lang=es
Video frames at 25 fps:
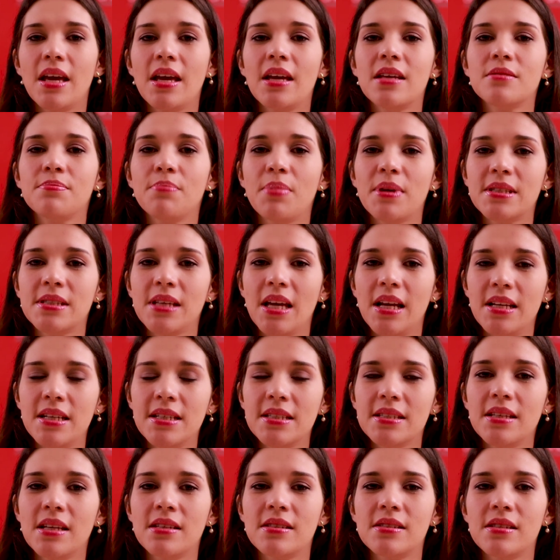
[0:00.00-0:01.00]

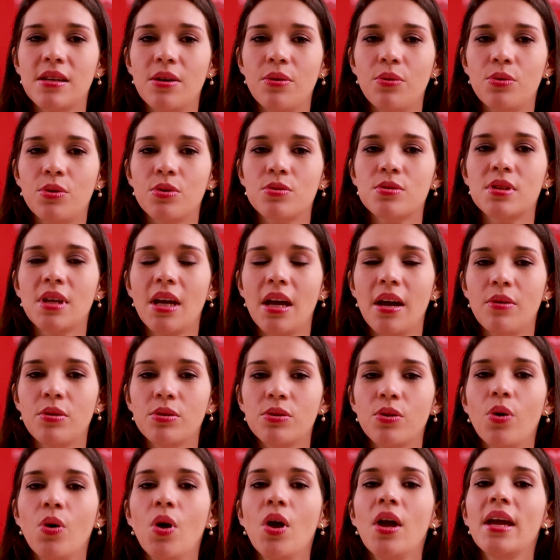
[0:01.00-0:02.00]
especialista en seguros de
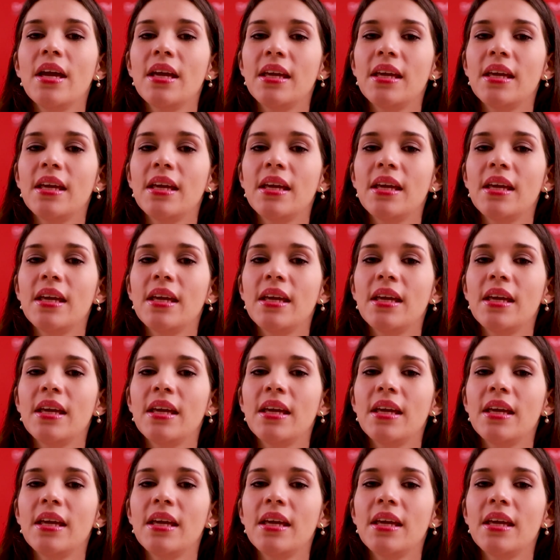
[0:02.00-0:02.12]
auto,